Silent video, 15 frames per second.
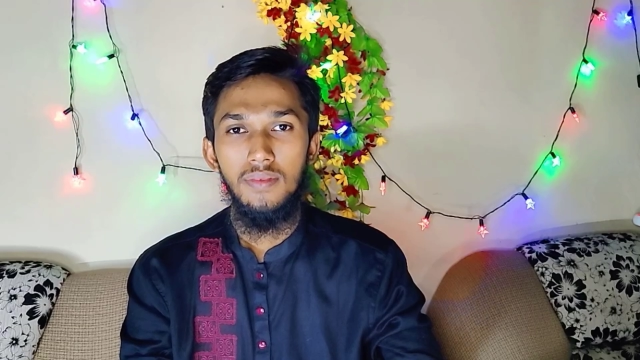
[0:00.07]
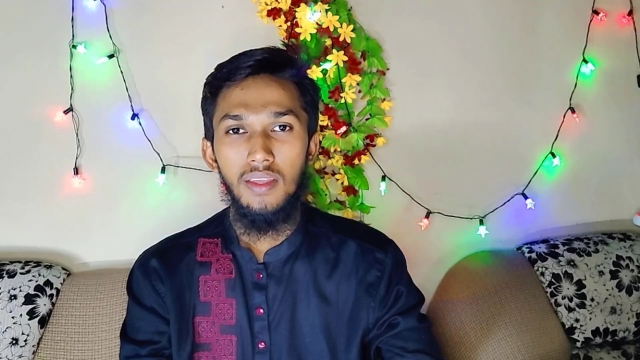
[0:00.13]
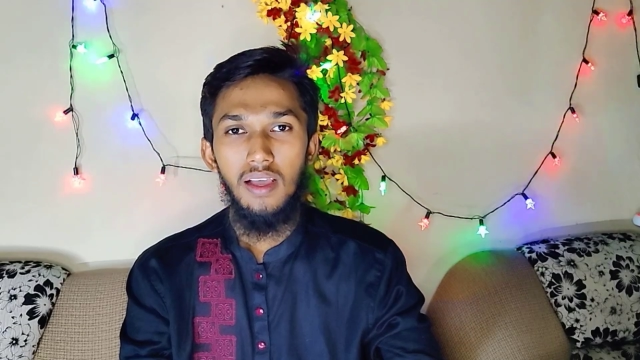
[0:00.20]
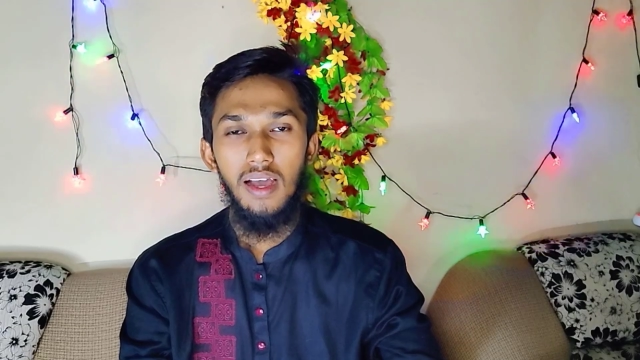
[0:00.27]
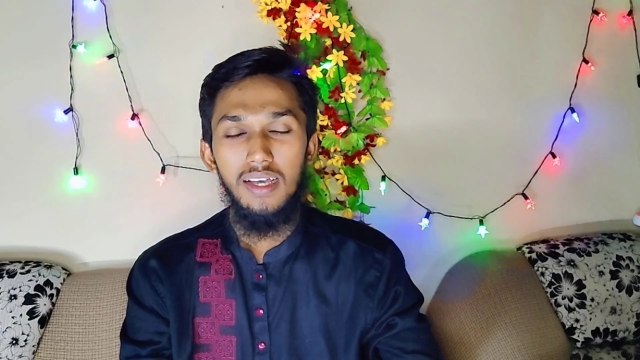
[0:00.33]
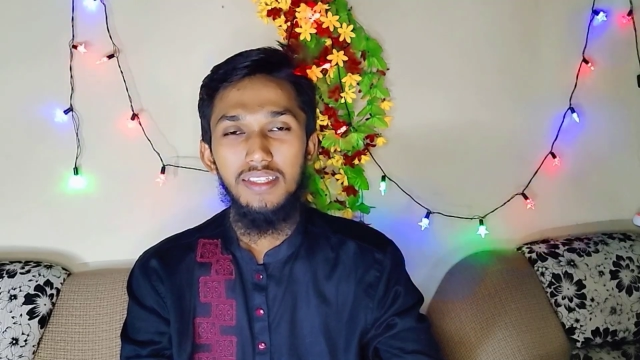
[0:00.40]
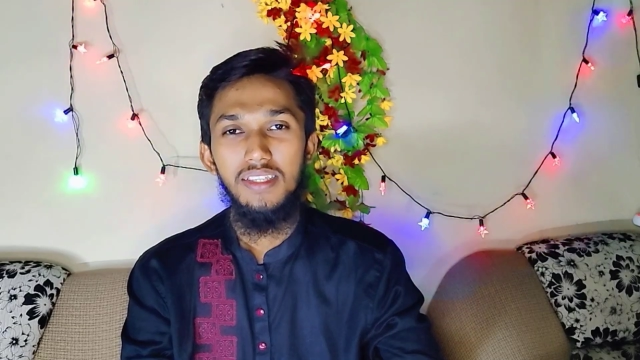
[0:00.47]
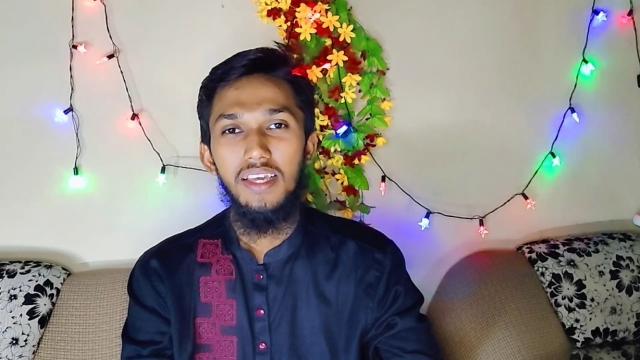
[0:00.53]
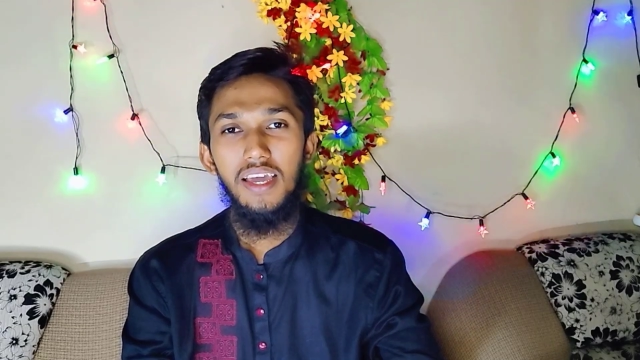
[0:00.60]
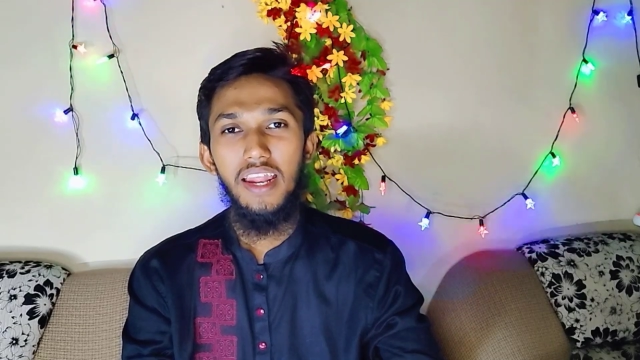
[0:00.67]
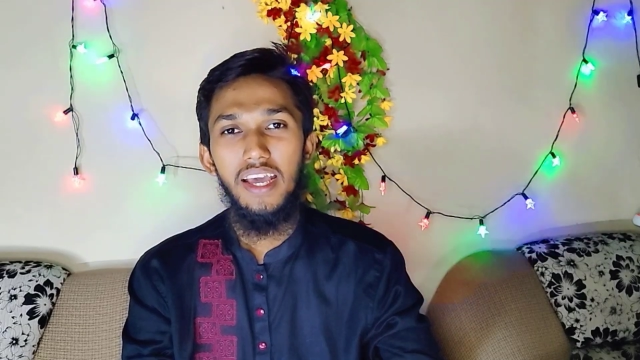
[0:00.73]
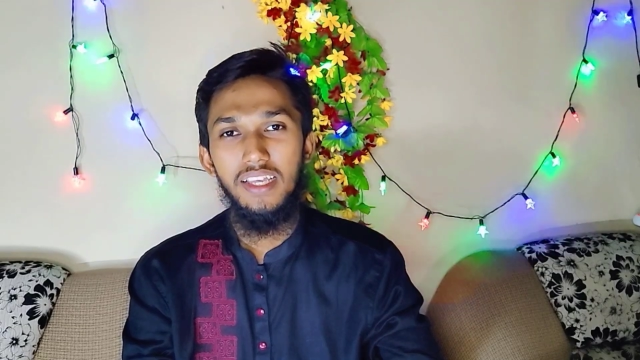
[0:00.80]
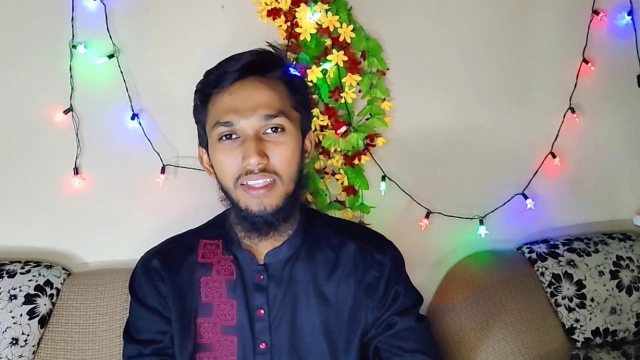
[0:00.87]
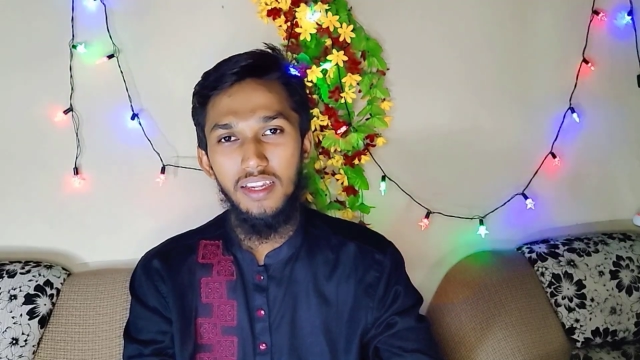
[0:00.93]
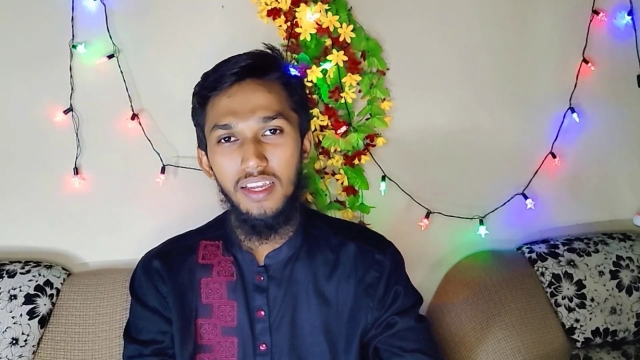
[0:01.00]
আজকের
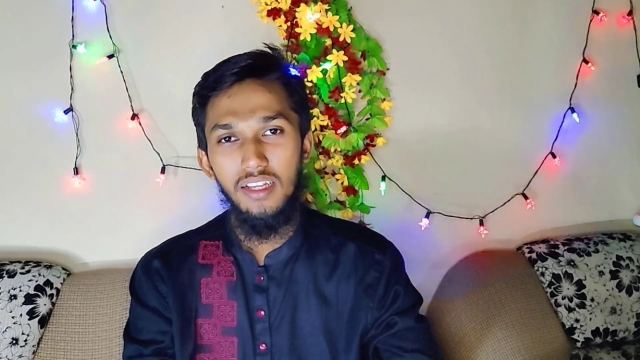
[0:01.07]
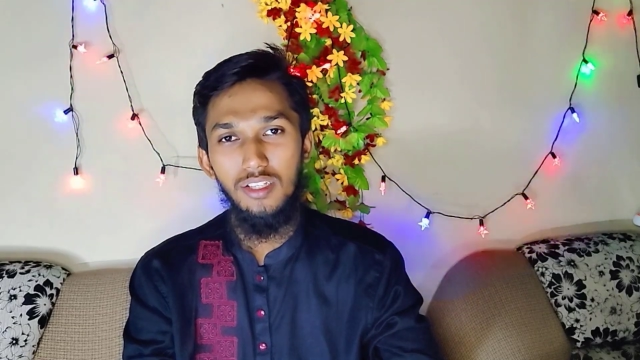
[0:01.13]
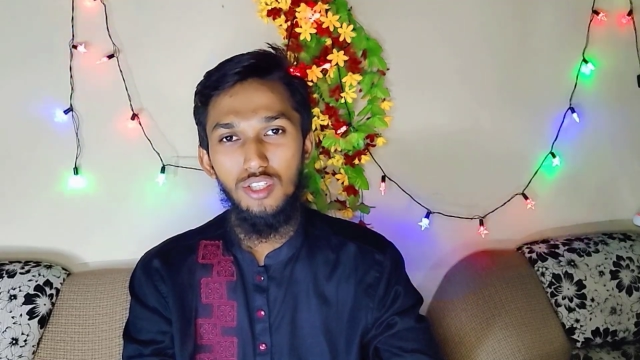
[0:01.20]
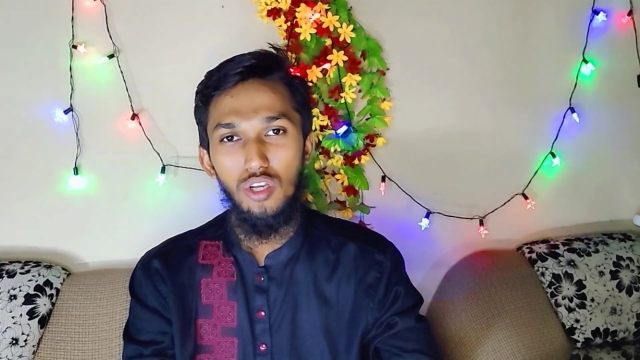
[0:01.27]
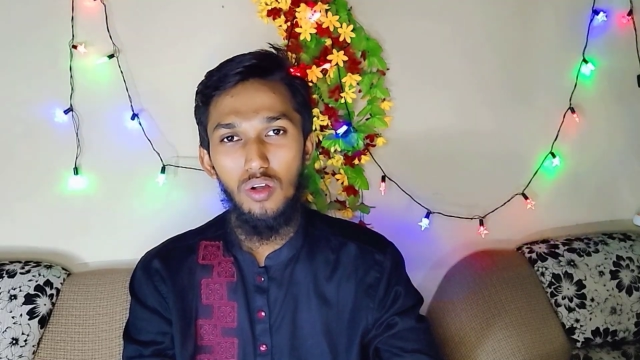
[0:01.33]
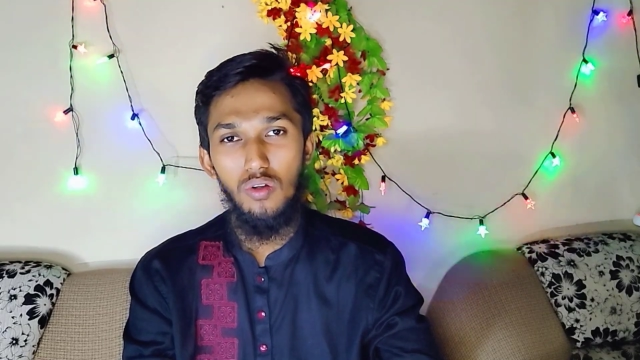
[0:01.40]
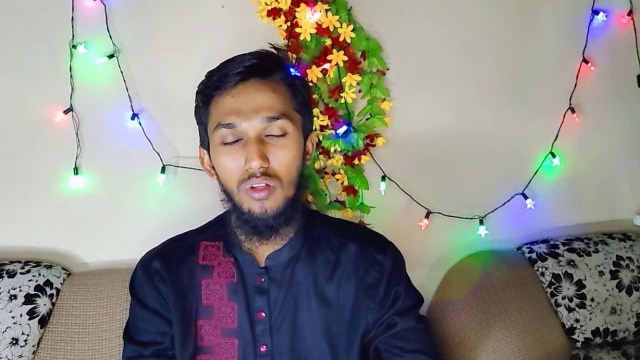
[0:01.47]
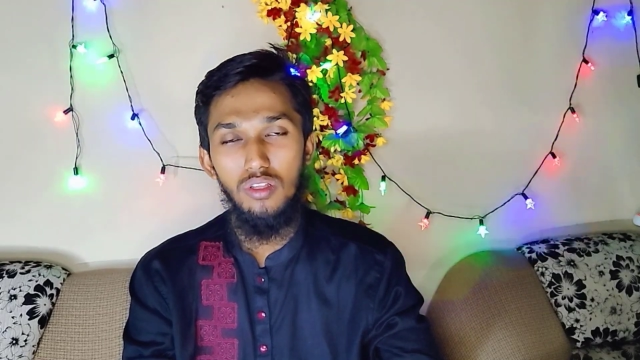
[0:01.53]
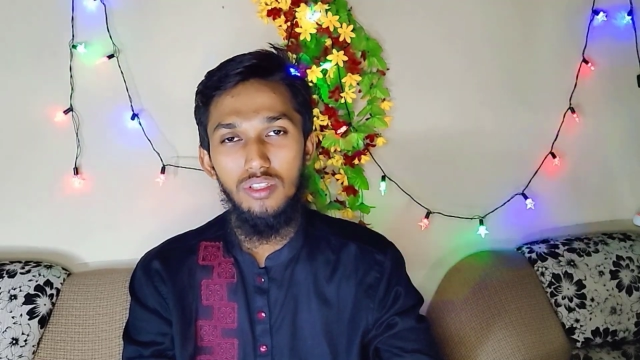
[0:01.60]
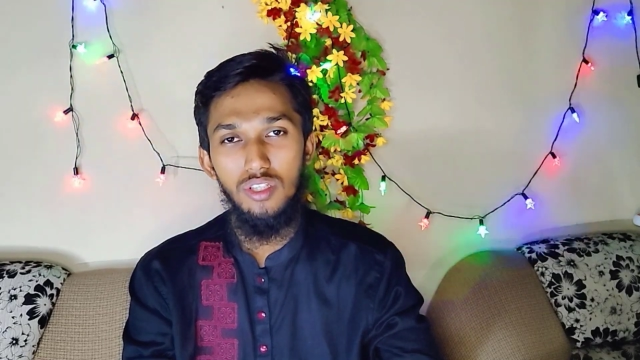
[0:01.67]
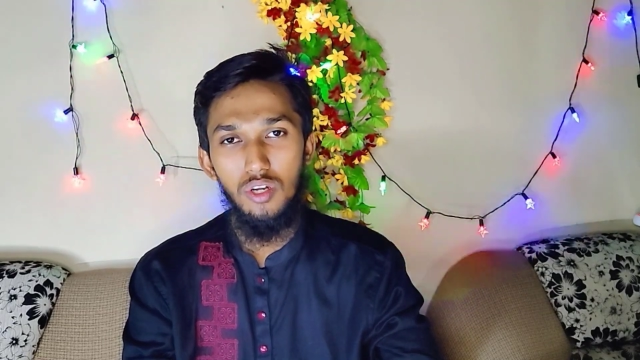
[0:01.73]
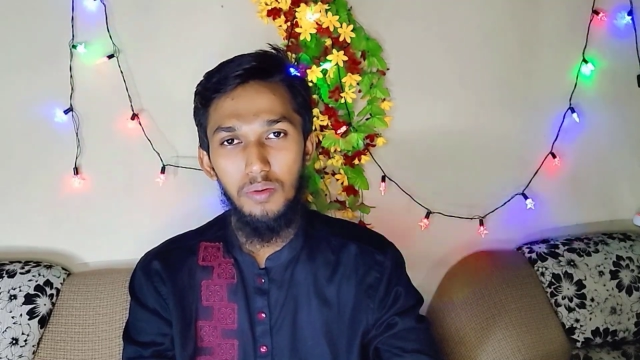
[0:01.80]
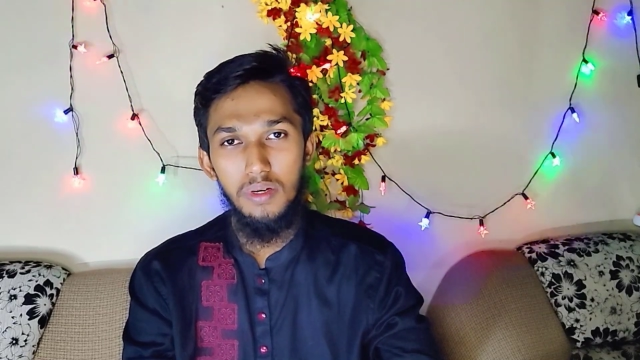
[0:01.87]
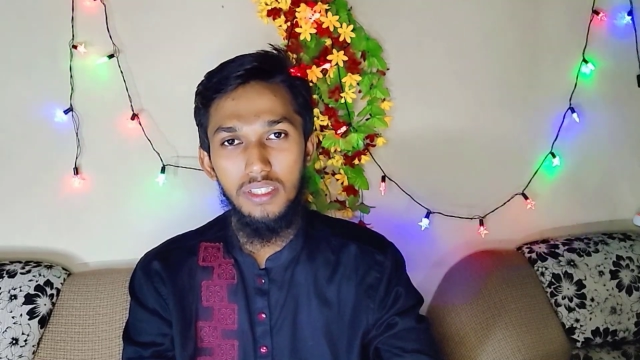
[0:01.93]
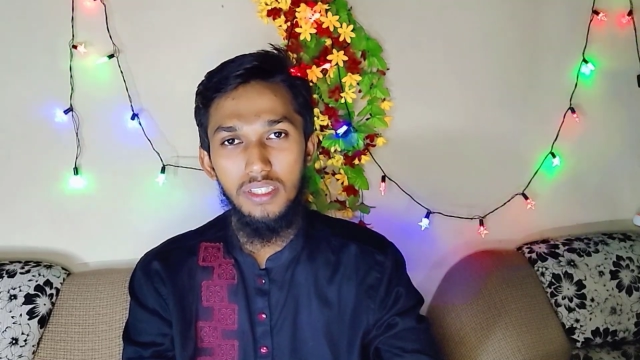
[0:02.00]
একদিনের সকল জিরো
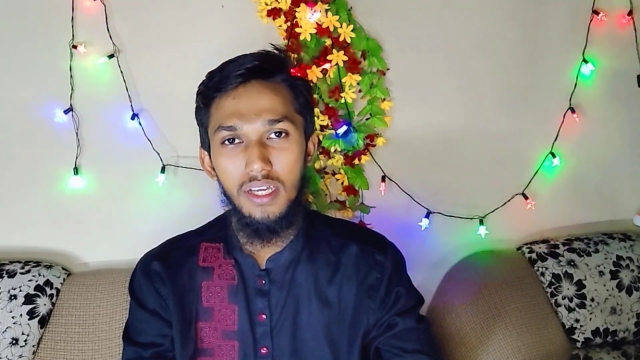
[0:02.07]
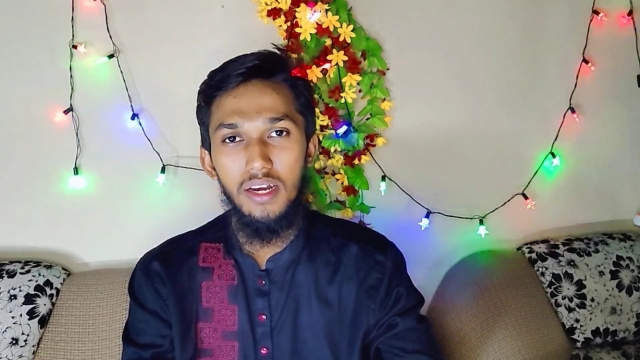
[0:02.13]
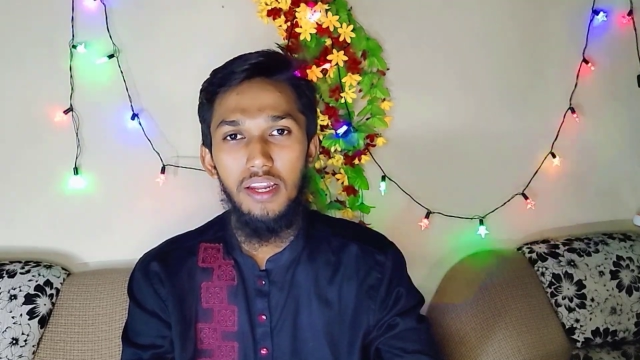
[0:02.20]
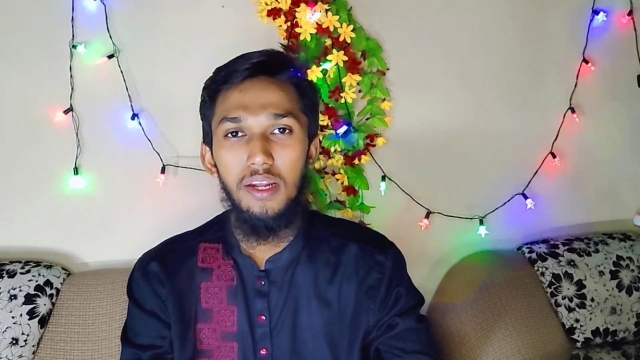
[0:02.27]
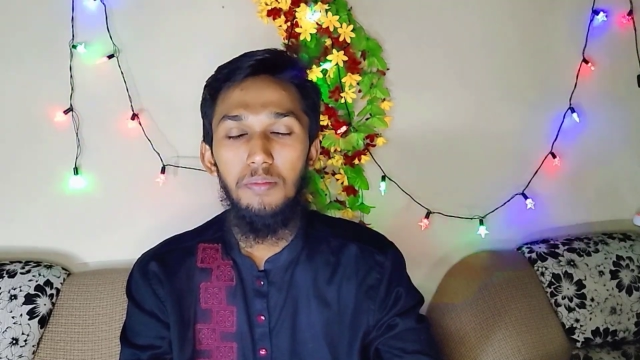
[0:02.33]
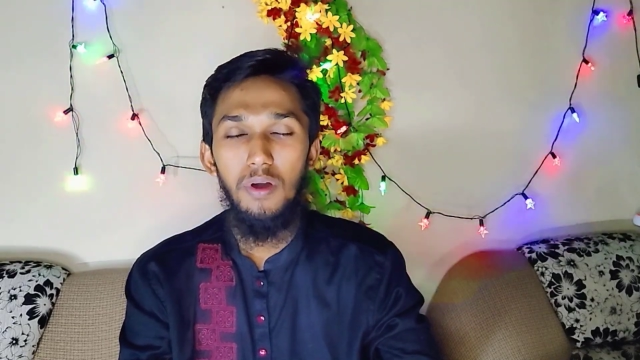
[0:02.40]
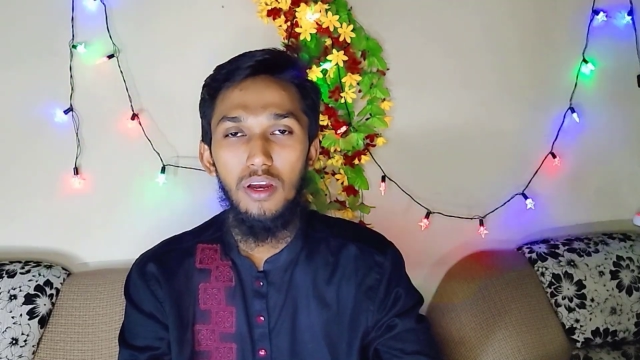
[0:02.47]
বাচ্চা রেট বলা